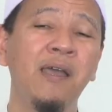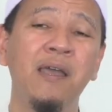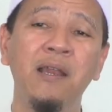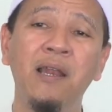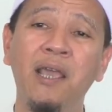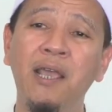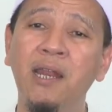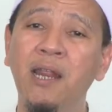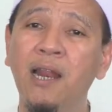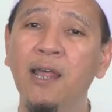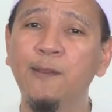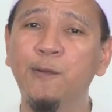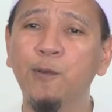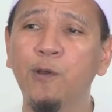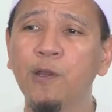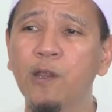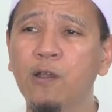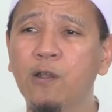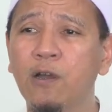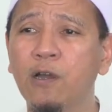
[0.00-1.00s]
Nah inilah
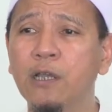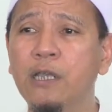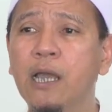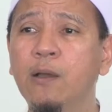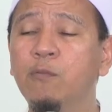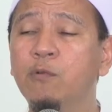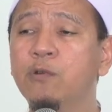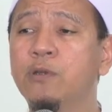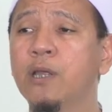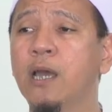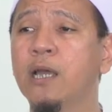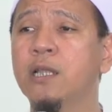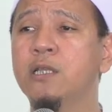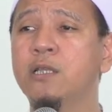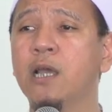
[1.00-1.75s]
torikoh yang mudah,